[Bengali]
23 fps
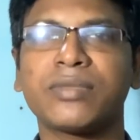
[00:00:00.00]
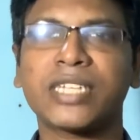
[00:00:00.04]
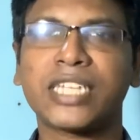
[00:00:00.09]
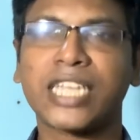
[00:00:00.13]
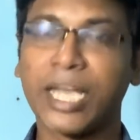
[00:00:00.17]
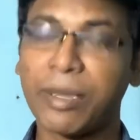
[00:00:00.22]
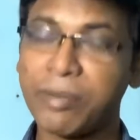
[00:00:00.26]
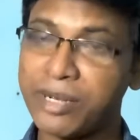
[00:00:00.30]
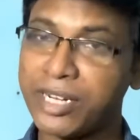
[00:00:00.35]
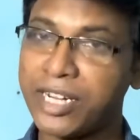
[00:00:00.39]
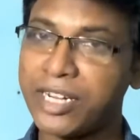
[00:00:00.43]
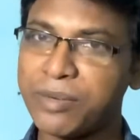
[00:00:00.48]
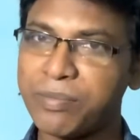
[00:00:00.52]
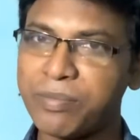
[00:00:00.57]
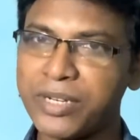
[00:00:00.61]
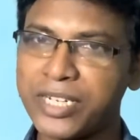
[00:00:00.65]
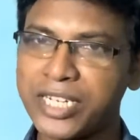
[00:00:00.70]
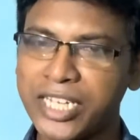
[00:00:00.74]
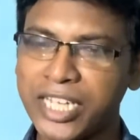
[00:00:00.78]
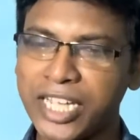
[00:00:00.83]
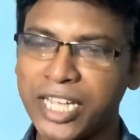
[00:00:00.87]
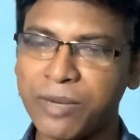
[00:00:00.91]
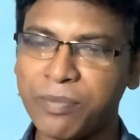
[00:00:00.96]
ক্যাবিনেট
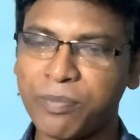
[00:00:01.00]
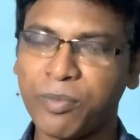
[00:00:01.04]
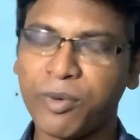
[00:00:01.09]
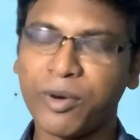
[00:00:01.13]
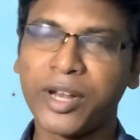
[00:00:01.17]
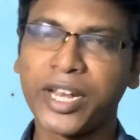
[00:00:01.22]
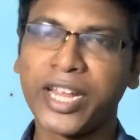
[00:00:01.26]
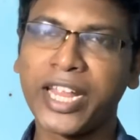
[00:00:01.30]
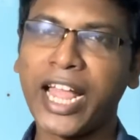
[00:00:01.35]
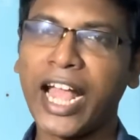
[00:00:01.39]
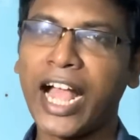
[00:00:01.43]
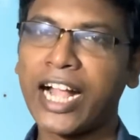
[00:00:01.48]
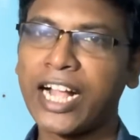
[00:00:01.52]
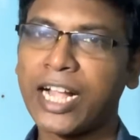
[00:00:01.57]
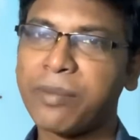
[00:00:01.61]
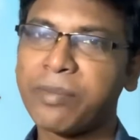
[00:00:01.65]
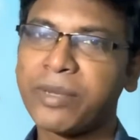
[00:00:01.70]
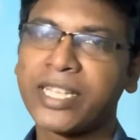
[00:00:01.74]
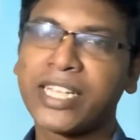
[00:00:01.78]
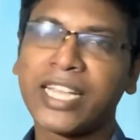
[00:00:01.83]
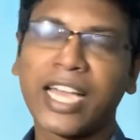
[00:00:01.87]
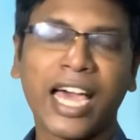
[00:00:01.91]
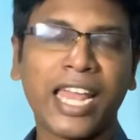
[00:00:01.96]
মিটিংয়ের পরে
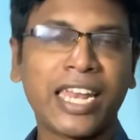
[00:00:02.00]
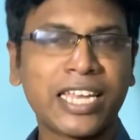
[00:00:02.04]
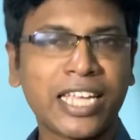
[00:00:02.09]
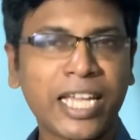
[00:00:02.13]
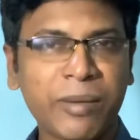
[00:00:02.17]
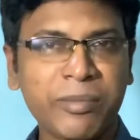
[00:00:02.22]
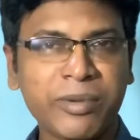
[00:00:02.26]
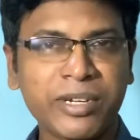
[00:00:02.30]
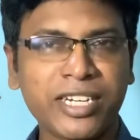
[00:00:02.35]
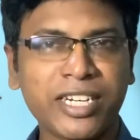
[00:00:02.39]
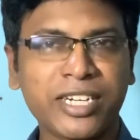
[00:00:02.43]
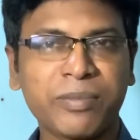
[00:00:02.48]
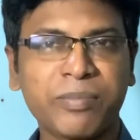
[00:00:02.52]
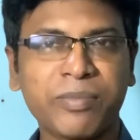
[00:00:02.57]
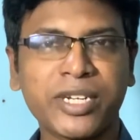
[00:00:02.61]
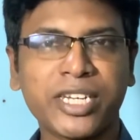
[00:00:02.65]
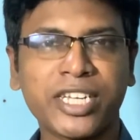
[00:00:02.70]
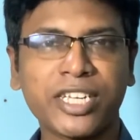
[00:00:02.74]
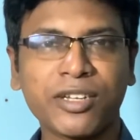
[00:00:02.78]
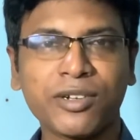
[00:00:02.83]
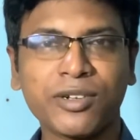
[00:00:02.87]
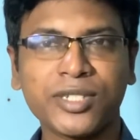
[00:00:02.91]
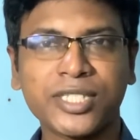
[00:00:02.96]
আগামীকাল ক্যাবিনেট
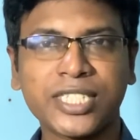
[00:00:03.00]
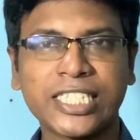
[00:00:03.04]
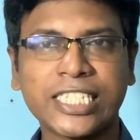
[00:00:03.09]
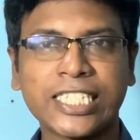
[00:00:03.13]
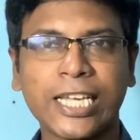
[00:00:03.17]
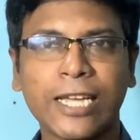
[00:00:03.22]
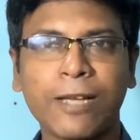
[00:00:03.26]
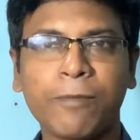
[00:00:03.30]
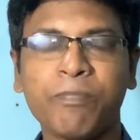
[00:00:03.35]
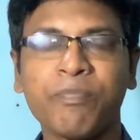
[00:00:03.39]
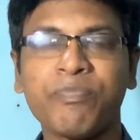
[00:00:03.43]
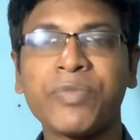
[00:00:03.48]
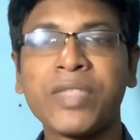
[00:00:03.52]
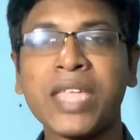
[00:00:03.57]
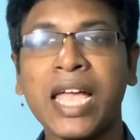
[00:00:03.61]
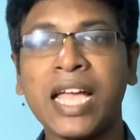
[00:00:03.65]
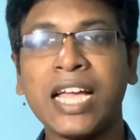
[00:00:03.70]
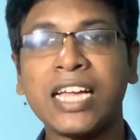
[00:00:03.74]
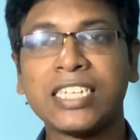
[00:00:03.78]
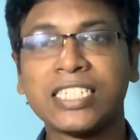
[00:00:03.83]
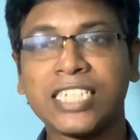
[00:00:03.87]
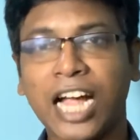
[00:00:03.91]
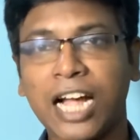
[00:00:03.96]
মিটিং হচ্ছে
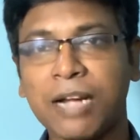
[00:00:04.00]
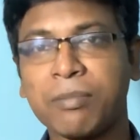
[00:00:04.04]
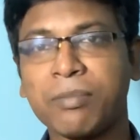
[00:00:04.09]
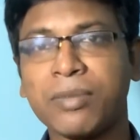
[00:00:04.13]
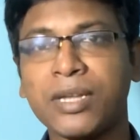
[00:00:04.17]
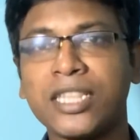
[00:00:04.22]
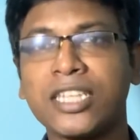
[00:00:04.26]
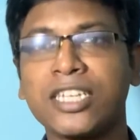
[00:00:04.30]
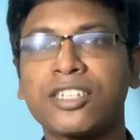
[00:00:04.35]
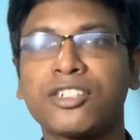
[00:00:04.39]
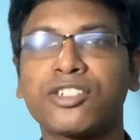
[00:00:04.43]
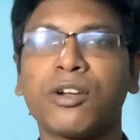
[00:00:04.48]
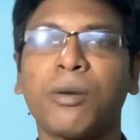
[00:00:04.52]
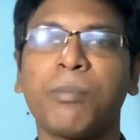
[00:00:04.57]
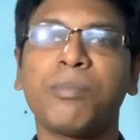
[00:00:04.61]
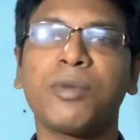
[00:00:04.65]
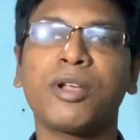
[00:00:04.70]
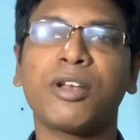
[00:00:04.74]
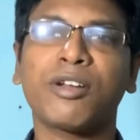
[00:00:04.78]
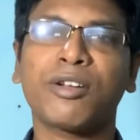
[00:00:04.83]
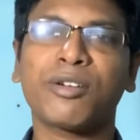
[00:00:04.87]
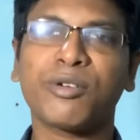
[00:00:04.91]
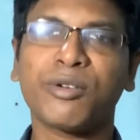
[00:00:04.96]
সাংবাদিক
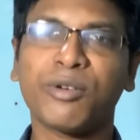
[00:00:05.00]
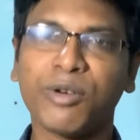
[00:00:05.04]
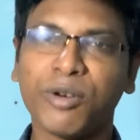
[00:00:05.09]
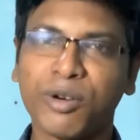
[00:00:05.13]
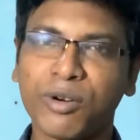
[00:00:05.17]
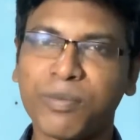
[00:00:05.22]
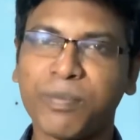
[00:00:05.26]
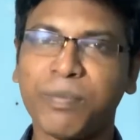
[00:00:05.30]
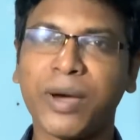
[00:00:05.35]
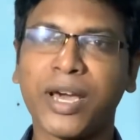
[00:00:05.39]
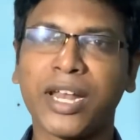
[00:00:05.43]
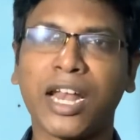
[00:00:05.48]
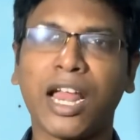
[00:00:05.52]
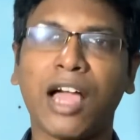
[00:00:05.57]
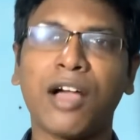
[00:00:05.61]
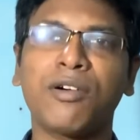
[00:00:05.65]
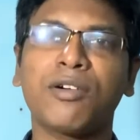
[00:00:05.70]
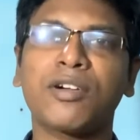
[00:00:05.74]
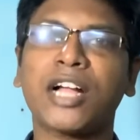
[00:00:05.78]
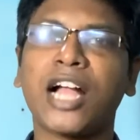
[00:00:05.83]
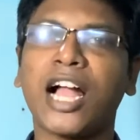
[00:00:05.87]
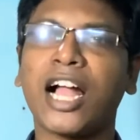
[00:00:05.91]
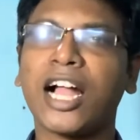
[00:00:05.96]
সম্মেলন হোক বা না
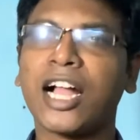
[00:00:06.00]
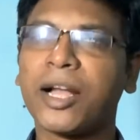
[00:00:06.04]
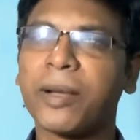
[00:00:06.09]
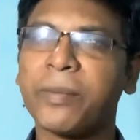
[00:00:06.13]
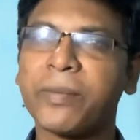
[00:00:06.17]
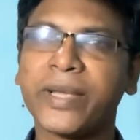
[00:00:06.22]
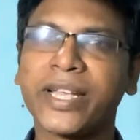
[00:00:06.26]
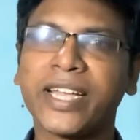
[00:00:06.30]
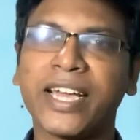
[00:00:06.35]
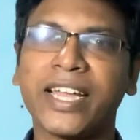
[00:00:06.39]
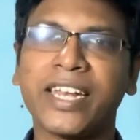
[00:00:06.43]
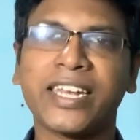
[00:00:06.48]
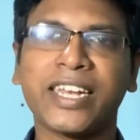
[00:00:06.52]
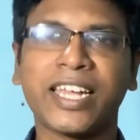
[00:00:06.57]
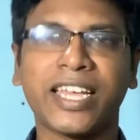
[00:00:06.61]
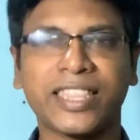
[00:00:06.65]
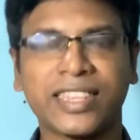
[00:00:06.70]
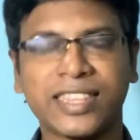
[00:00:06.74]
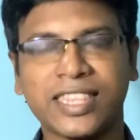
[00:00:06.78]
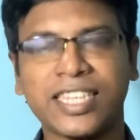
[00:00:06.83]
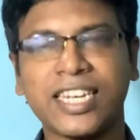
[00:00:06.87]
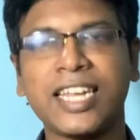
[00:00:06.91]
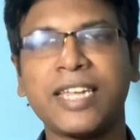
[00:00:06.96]
হোক আগামীকাল
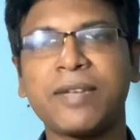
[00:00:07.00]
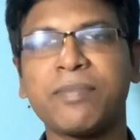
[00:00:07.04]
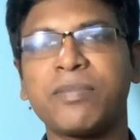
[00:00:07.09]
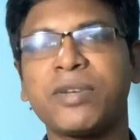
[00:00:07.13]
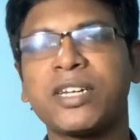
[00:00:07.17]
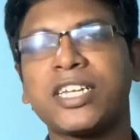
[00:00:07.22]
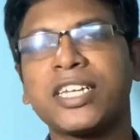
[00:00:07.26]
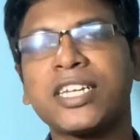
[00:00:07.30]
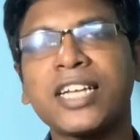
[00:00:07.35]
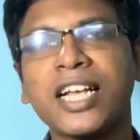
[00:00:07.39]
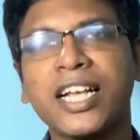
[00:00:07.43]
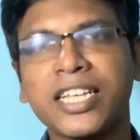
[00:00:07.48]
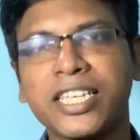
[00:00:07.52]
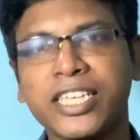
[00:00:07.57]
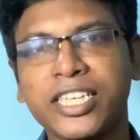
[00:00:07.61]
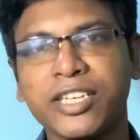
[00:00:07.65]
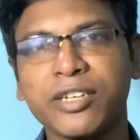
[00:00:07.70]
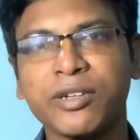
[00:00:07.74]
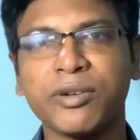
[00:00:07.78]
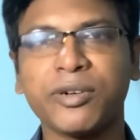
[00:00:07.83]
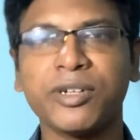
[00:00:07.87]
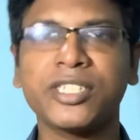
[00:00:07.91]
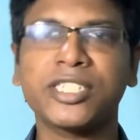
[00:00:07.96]
রাত্রেই মিটিংয়ে
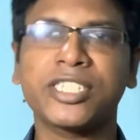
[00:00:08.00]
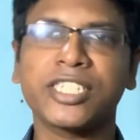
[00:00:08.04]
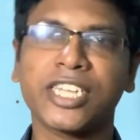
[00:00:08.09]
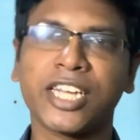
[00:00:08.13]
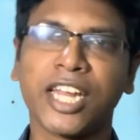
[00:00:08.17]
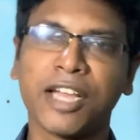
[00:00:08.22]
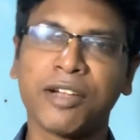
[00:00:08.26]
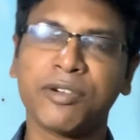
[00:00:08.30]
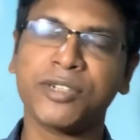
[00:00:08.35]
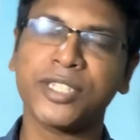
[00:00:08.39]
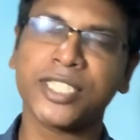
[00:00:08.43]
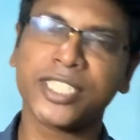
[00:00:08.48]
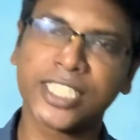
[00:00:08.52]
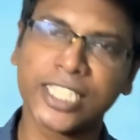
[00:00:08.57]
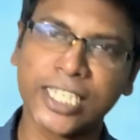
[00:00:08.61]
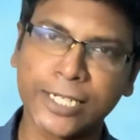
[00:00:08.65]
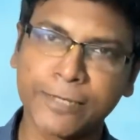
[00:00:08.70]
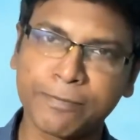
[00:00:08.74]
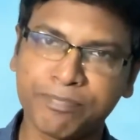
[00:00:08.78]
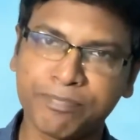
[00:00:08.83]
কি হয়েছে না হয়েছে